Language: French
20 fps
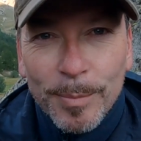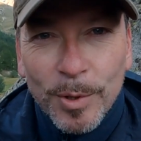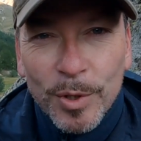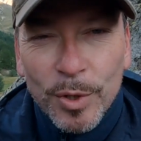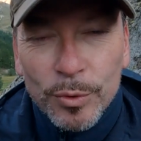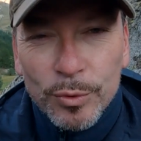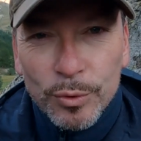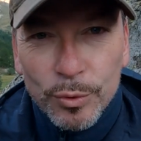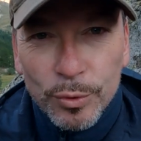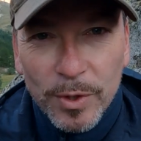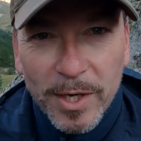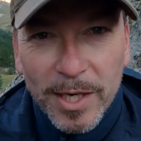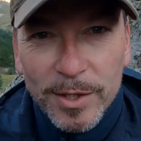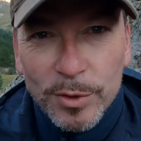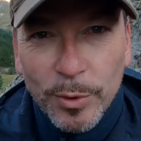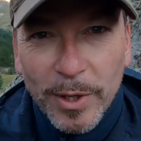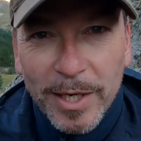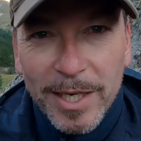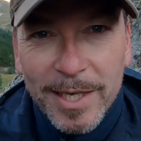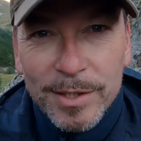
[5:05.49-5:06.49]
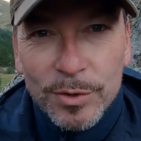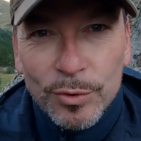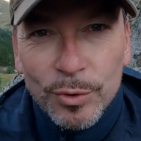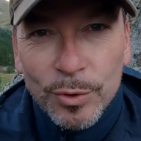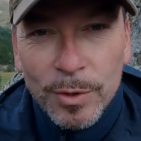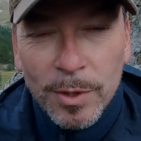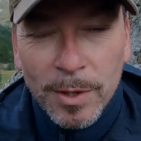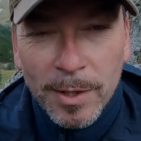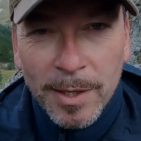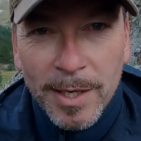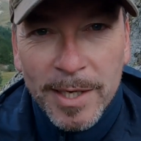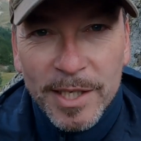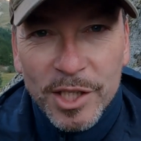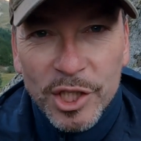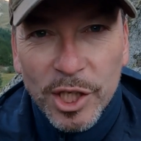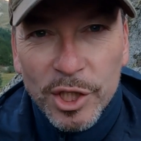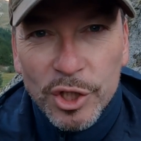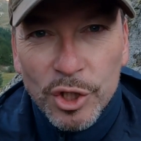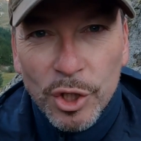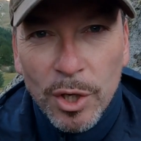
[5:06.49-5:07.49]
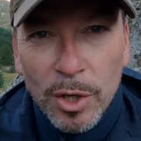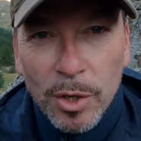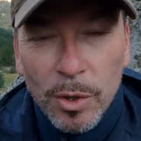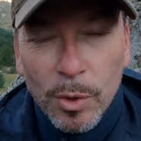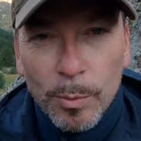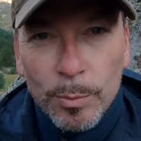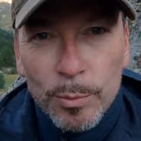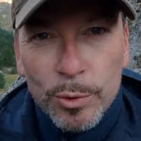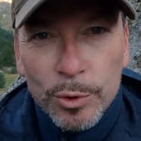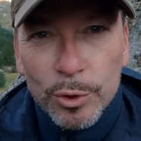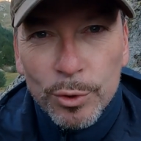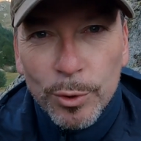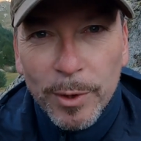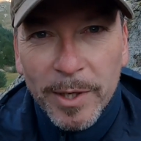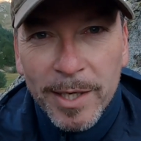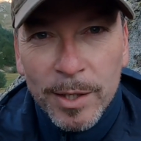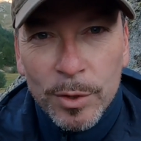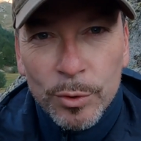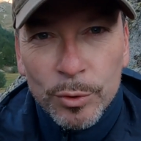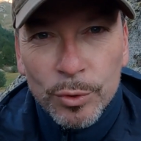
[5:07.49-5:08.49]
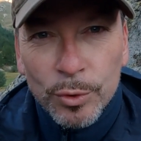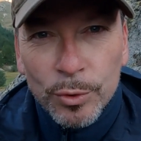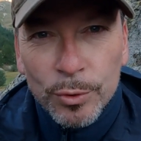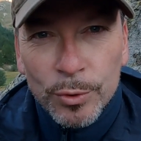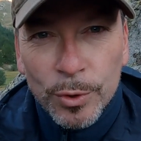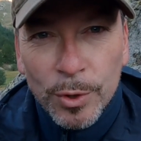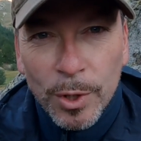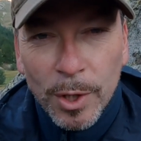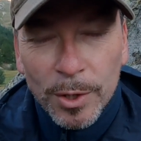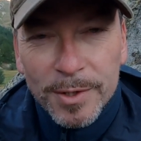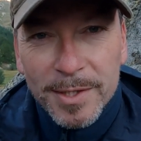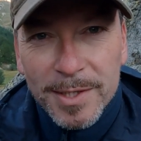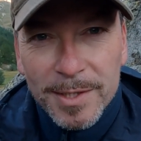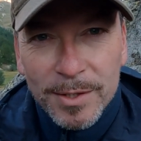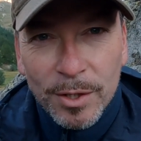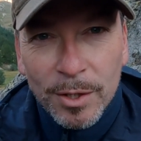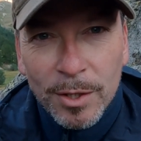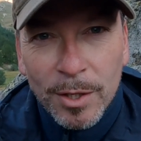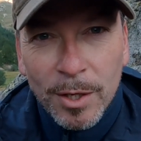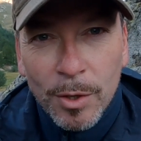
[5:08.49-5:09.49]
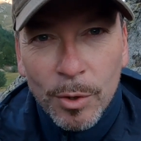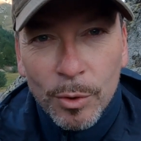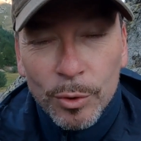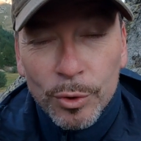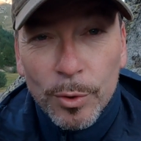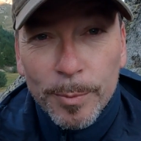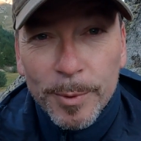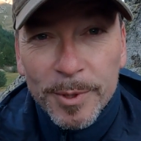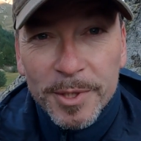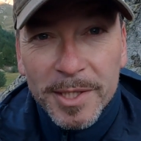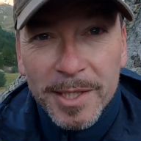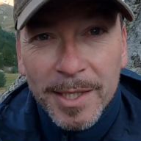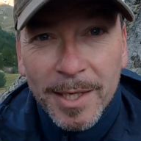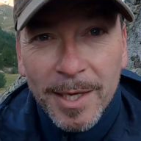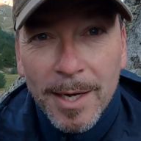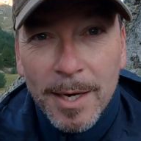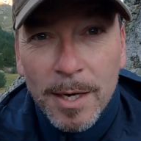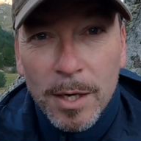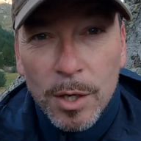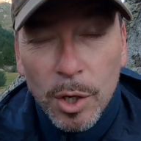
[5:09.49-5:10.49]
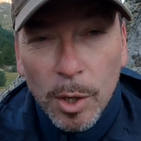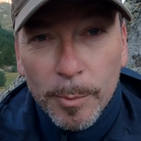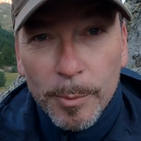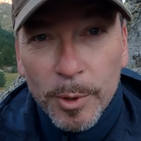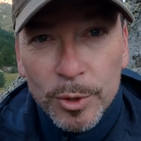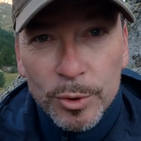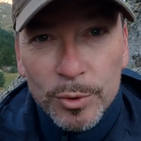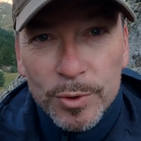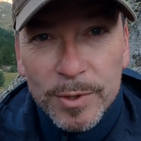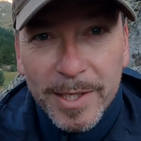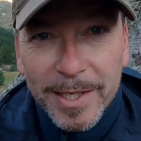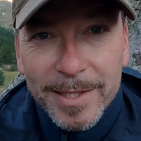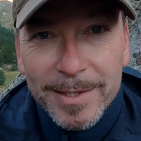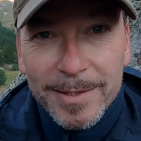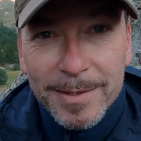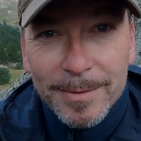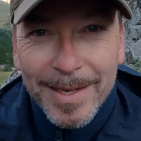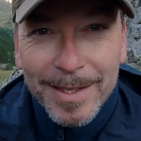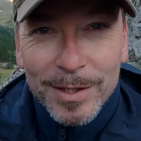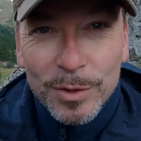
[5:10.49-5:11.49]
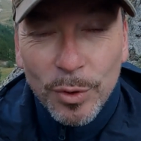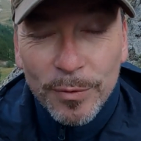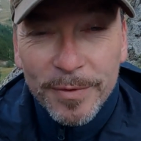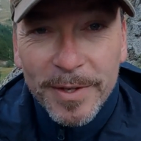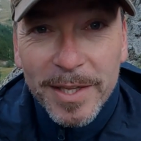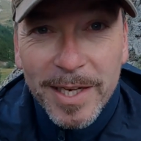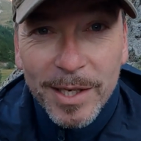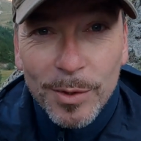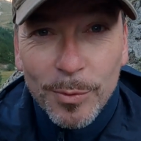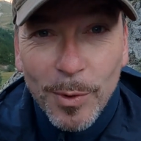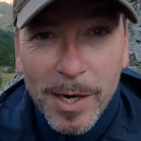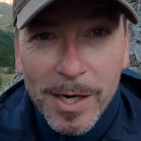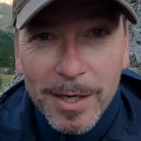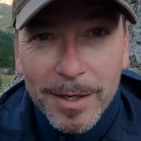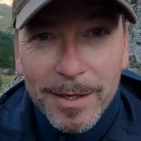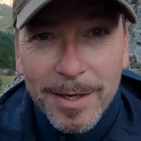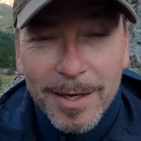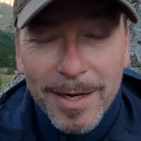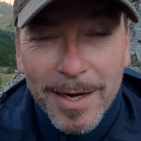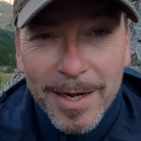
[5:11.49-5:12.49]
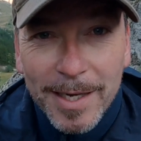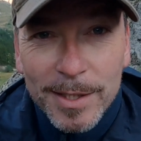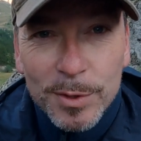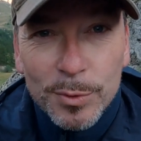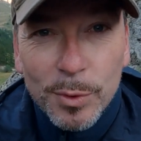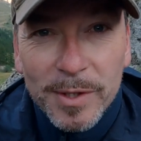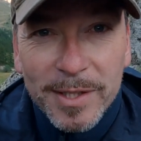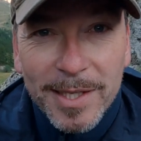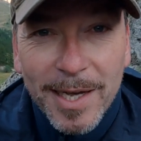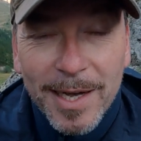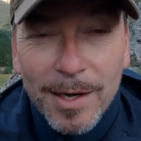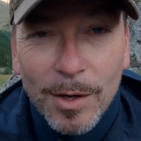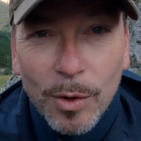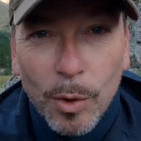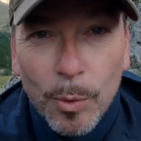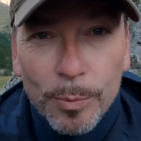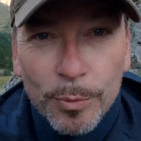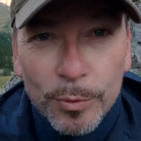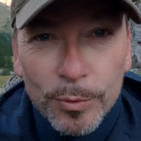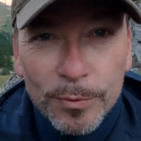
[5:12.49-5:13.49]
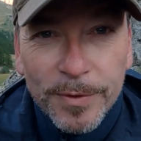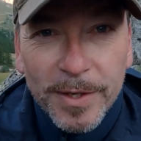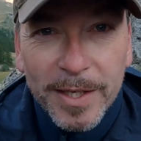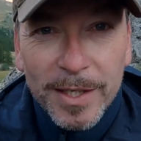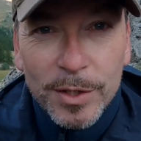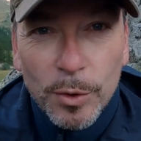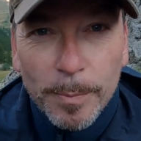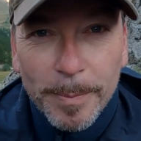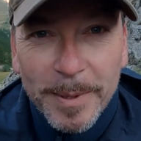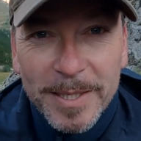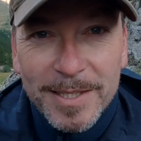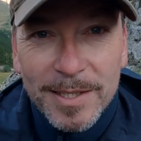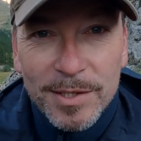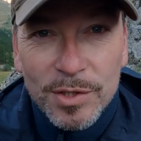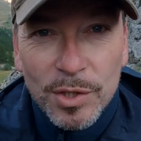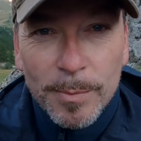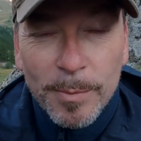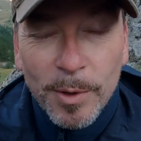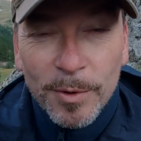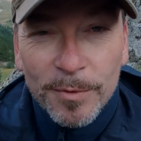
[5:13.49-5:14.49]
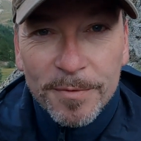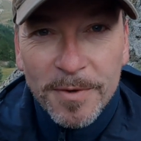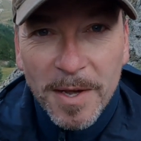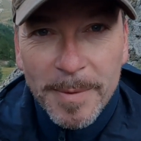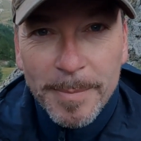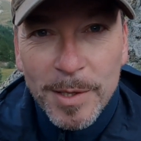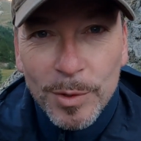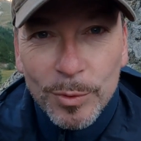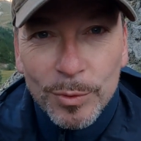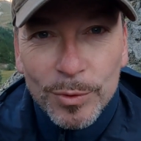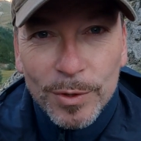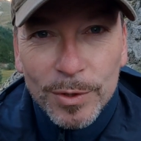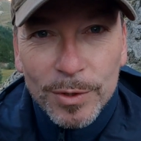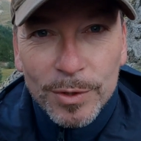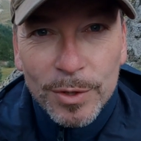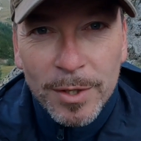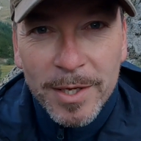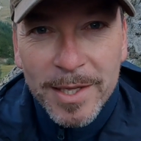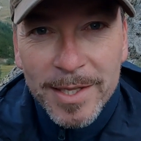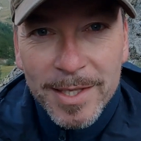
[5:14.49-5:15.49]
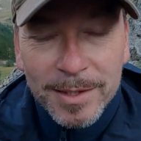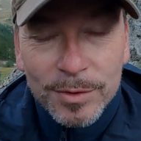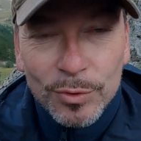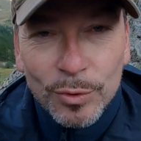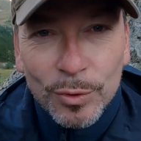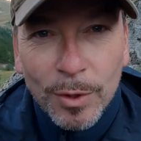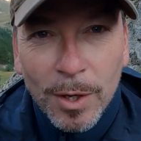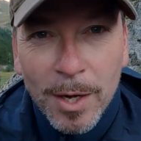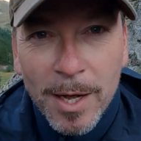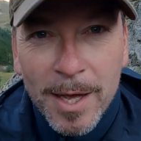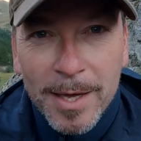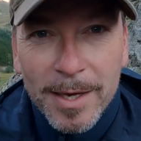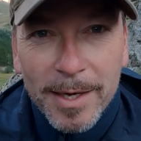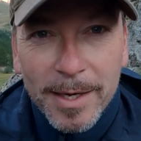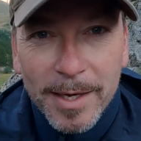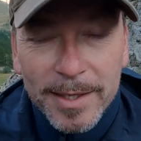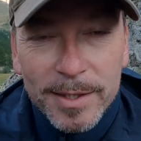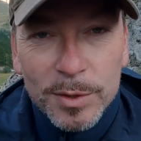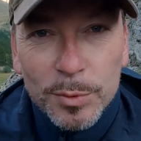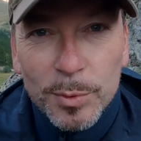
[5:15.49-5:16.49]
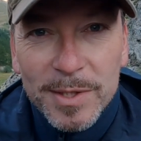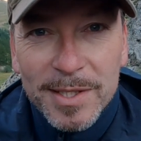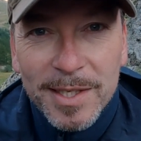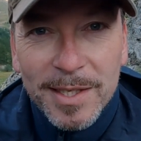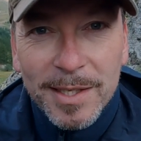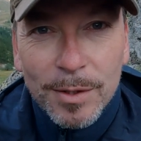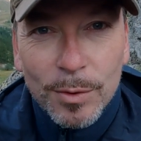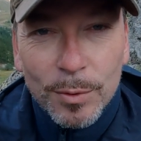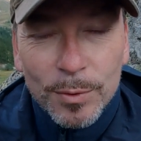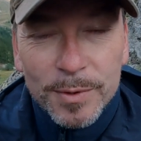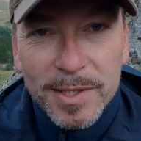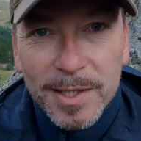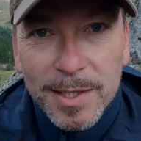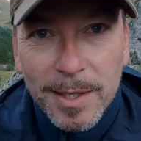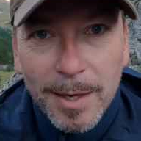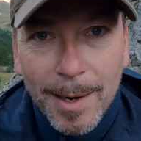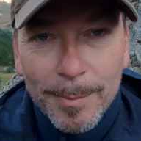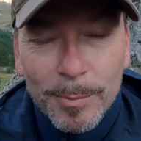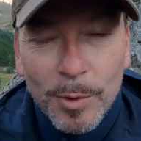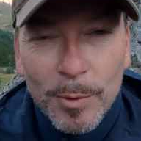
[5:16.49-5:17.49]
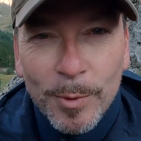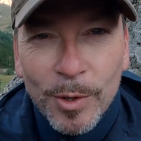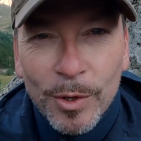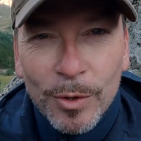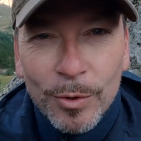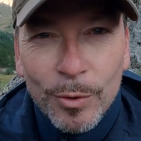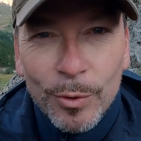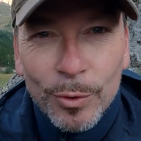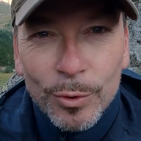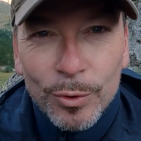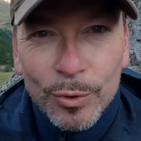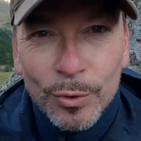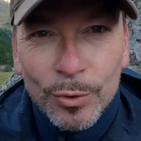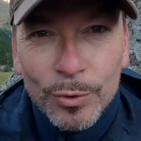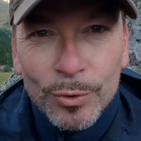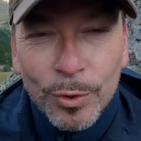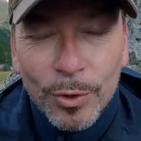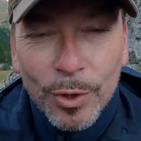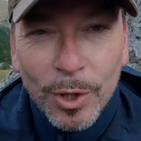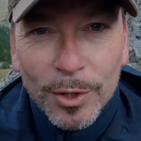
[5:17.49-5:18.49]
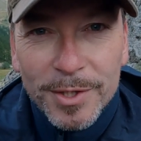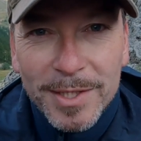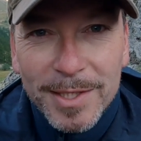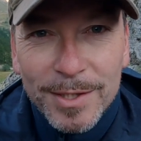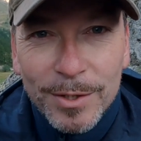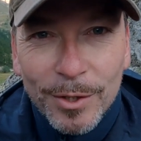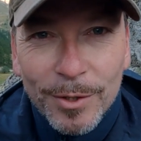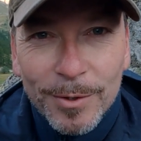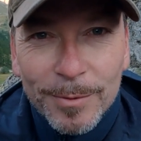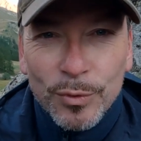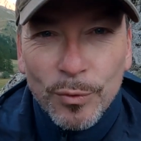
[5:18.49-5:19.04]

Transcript: Pendant toute la durée de l'étude, les chercheurs ont mesuré le taux de cortisol, autrement dit l'hormone du stress. Et devinez quoi, les résultats ont prouvé que passer seulement 20 minutes dans la nature réduisait considérablement le taux de cortisol.